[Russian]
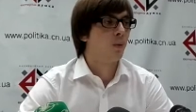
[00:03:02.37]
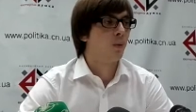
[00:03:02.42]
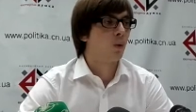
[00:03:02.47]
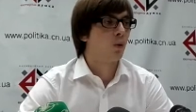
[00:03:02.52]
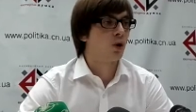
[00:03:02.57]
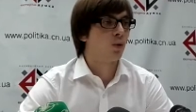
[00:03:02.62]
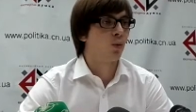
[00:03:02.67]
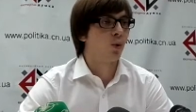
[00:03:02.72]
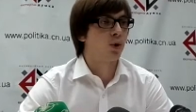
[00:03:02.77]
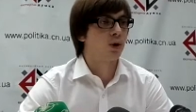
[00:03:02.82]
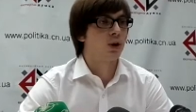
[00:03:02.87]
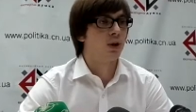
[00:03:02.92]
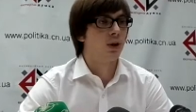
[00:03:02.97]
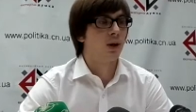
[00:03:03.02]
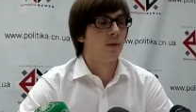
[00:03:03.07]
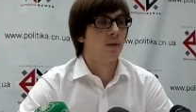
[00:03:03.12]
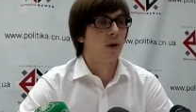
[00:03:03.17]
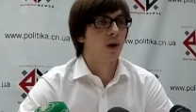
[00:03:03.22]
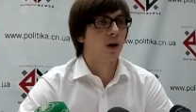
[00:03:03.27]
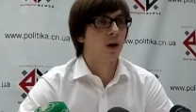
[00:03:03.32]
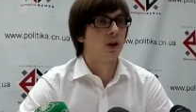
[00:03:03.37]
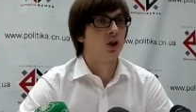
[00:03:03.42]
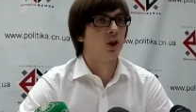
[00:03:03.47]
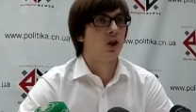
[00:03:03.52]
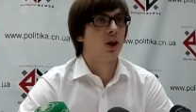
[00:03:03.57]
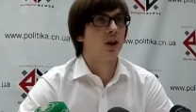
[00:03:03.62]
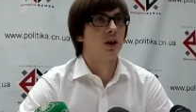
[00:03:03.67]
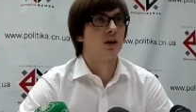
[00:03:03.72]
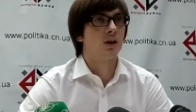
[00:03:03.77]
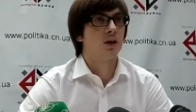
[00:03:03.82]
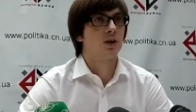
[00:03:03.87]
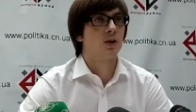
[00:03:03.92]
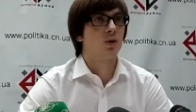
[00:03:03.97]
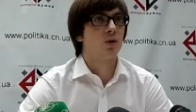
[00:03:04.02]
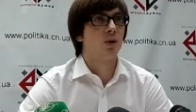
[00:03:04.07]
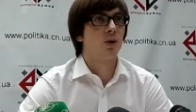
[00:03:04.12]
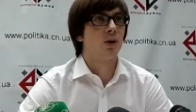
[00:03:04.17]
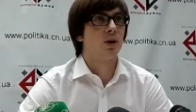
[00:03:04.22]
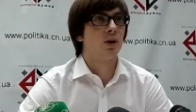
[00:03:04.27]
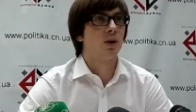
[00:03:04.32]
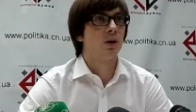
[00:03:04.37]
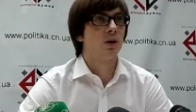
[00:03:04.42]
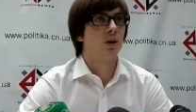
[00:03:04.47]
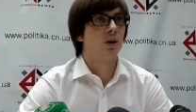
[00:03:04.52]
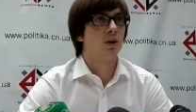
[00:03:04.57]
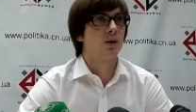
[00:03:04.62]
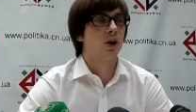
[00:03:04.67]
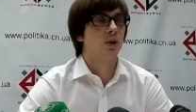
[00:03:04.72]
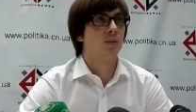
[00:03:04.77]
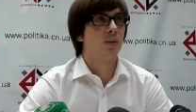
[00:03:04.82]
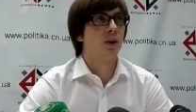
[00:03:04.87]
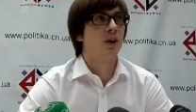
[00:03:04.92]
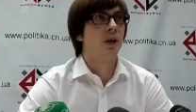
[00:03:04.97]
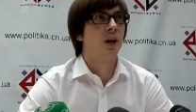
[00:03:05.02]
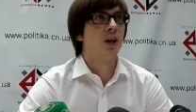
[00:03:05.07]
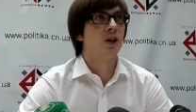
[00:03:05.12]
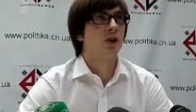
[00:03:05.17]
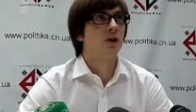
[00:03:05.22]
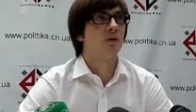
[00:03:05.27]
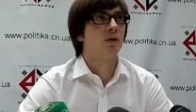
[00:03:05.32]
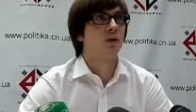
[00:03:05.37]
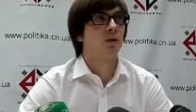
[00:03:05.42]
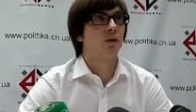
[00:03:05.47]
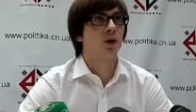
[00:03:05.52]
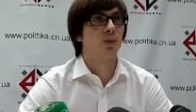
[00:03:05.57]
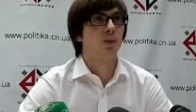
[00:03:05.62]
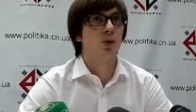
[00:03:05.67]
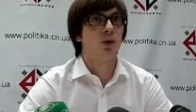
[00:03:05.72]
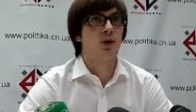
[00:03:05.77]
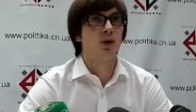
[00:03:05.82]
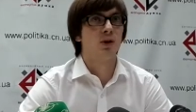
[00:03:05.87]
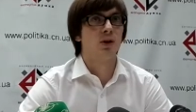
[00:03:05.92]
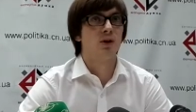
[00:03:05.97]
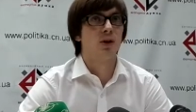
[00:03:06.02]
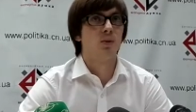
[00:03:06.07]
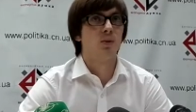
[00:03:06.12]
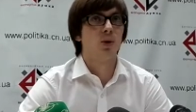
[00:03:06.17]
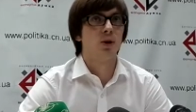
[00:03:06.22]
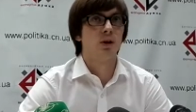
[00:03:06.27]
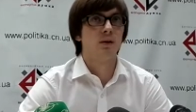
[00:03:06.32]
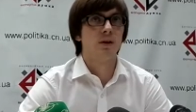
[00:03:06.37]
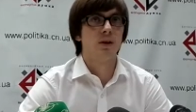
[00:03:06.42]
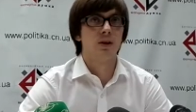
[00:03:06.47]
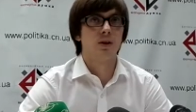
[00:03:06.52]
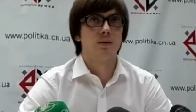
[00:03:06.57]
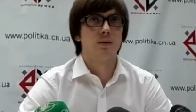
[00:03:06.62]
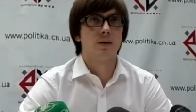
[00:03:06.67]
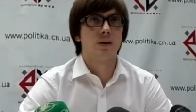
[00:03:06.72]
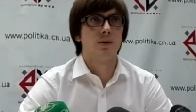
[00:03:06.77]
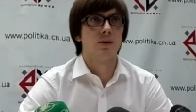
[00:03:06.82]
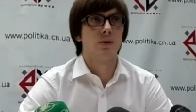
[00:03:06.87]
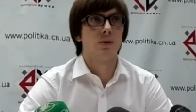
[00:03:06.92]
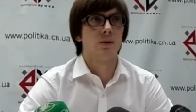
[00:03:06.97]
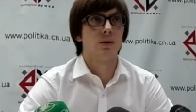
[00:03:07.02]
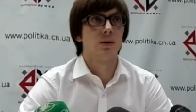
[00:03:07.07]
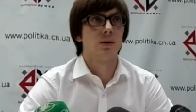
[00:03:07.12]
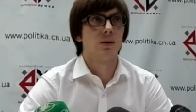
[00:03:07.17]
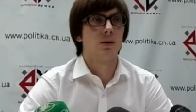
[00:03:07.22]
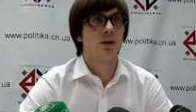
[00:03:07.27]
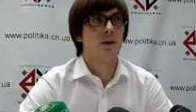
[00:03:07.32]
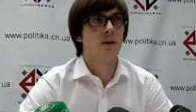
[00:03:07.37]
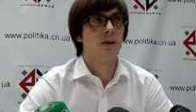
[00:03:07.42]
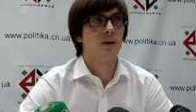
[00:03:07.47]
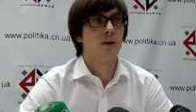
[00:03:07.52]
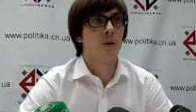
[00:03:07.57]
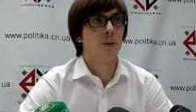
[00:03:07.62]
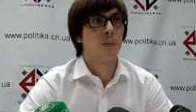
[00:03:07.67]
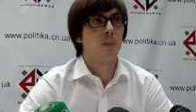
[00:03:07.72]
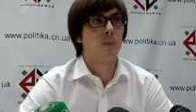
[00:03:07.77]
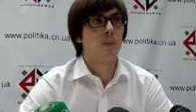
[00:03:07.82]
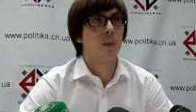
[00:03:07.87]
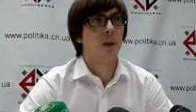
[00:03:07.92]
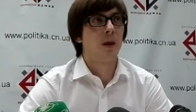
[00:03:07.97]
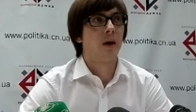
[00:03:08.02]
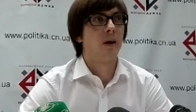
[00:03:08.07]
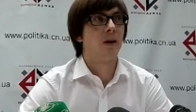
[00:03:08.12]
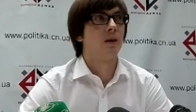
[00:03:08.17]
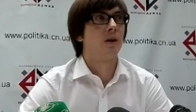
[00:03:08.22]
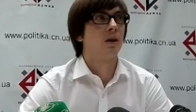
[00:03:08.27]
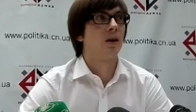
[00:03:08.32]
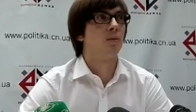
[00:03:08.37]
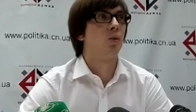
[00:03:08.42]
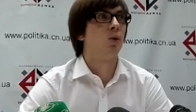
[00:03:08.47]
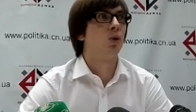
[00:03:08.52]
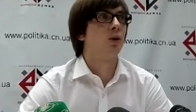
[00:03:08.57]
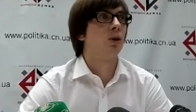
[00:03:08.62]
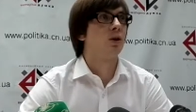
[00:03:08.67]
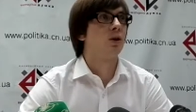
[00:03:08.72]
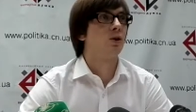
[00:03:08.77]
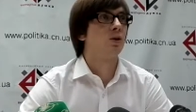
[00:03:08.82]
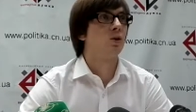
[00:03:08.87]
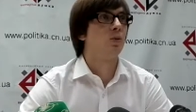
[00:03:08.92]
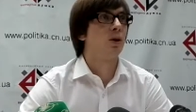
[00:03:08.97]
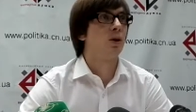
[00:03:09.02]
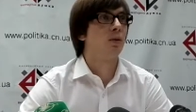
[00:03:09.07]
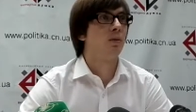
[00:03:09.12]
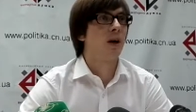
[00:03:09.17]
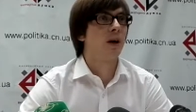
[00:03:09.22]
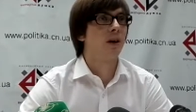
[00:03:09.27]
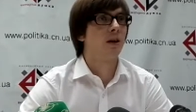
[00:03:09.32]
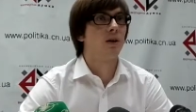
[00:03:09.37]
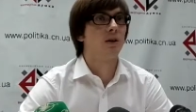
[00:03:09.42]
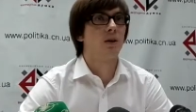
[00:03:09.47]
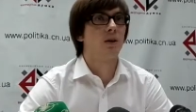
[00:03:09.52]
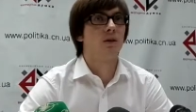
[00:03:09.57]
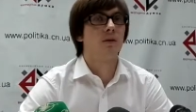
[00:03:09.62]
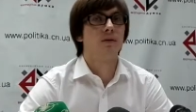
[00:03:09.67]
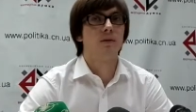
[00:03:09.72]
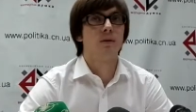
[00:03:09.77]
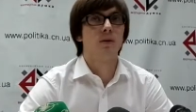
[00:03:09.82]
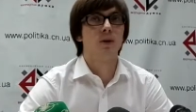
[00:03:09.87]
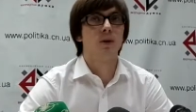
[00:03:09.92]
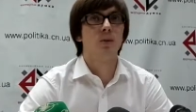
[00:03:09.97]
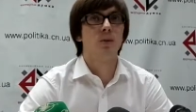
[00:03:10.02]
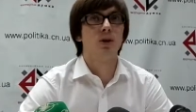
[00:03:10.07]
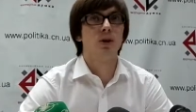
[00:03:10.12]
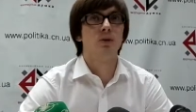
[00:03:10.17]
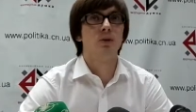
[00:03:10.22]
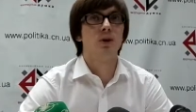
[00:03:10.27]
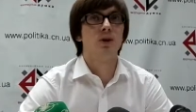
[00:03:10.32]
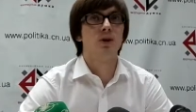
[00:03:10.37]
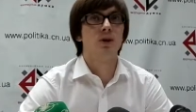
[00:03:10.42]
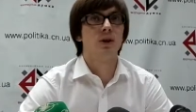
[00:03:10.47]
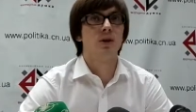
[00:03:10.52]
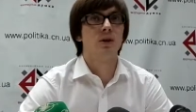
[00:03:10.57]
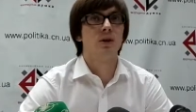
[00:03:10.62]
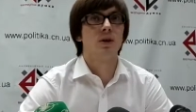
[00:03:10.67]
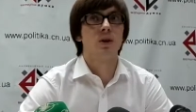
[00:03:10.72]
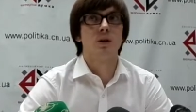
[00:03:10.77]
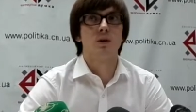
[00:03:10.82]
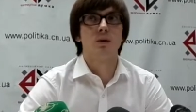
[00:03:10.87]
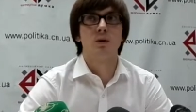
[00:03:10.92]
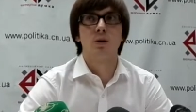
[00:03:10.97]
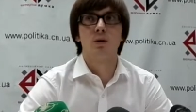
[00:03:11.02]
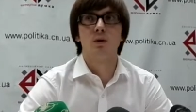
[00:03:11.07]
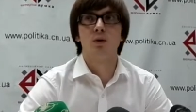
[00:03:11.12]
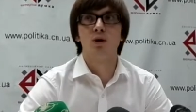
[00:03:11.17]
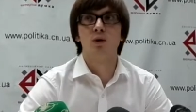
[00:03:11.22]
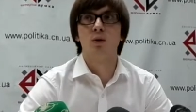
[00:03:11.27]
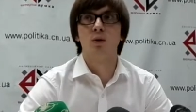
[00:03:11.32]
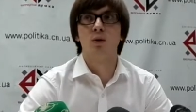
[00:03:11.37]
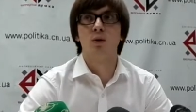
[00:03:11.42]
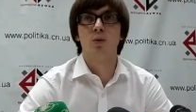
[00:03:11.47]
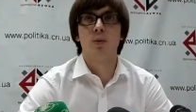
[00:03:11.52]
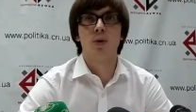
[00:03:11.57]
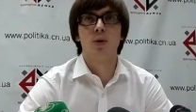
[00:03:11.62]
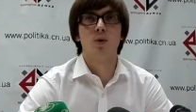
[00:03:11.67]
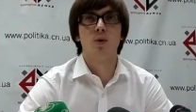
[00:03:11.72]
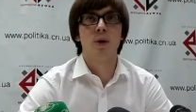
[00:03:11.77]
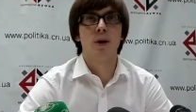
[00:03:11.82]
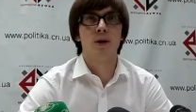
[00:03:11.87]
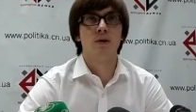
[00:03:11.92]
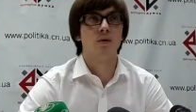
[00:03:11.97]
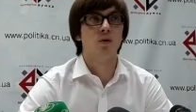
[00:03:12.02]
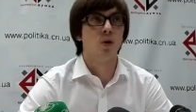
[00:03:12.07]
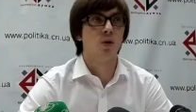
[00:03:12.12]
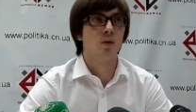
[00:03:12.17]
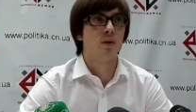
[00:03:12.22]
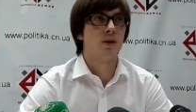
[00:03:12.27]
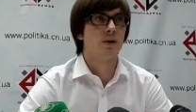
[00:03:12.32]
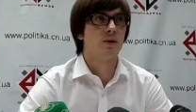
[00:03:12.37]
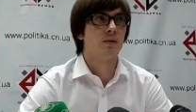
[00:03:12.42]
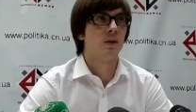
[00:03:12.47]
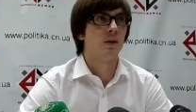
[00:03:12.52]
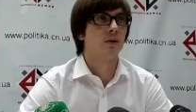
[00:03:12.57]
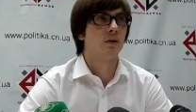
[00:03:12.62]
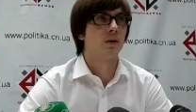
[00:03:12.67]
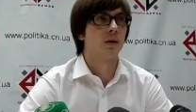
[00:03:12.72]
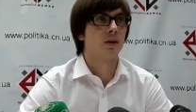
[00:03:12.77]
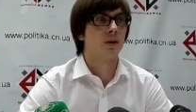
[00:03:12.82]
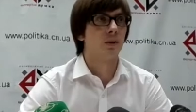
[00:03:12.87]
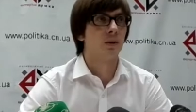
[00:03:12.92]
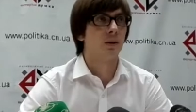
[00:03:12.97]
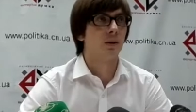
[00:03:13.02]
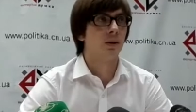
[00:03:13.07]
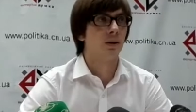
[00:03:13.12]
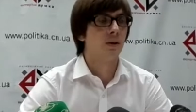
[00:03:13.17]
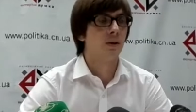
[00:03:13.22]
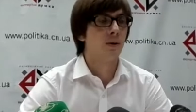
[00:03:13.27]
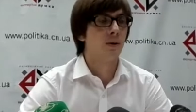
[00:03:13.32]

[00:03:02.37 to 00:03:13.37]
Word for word: уже после окончания застройки тех подрядчиков, которые будут делать ремонты в этих квартирах. Это работа супермаркетов и бытовой техники, которые люди будут покупать в новые свои квартиры.